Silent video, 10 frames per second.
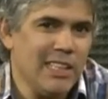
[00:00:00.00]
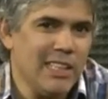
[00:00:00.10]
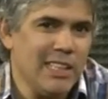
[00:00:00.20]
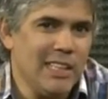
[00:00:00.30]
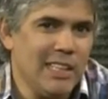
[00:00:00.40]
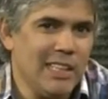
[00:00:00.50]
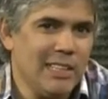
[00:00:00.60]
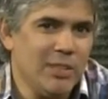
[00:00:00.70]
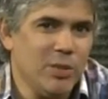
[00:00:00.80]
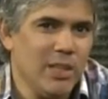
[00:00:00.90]
y se
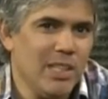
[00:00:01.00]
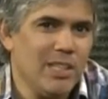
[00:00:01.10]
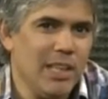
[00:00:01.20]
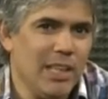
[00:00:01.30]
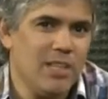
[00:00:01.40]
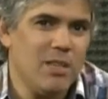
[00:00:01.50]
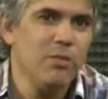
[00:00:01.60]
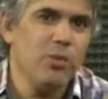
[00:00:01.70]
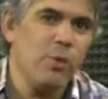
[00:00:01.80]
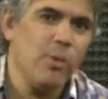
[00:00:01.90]
utiliza la
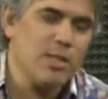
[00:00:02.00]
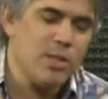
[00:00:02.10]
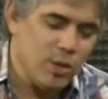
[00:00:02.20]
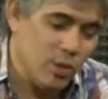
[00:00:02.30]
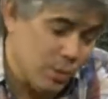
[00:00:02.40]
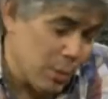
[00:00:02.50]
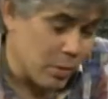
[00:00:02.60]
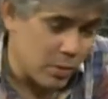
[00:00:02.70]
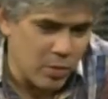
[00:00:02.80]
desinformación como,